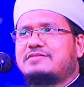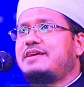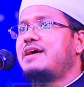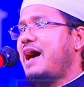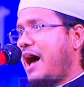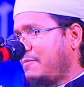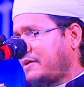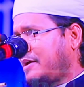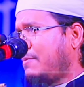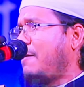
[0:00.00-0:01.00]
তো আছে
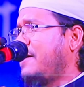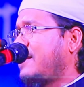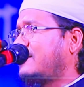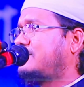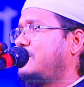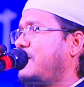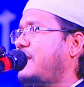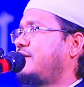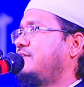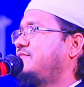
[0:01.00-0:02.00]
আমি কিভাবে
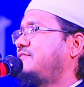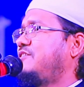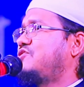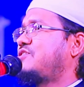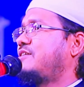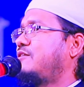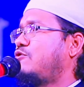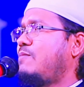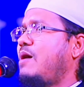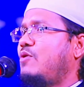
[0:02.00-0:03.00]
রাত্রিবেলায় স্ত্রীর সাথে
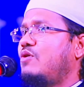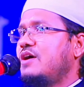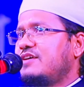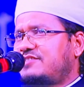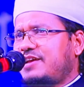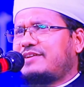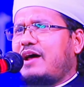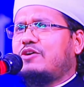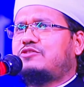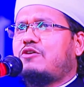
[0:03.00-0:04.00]
ঘুমাবো
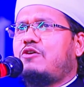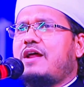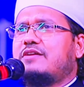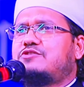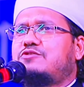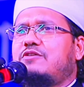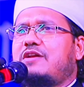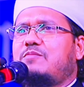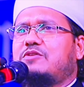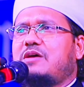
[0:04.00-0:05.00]
সেটাও তো কোরআন
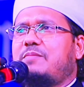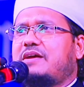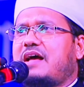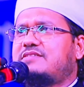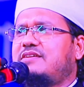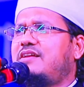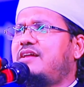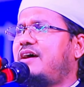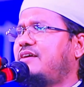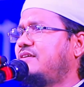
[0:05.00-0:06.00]
সন্না মোতাবেক আসে না
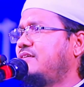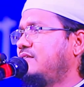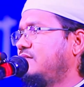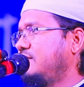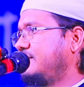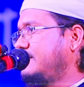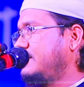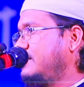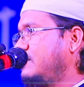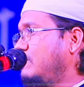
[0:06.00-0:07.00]
নাই
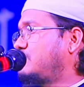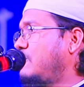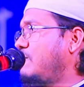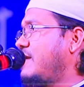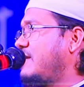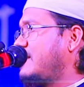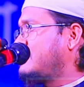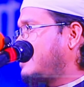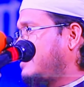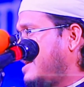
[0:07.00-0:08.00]
মুসলমান
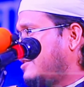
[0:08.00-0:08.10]
রাস্তা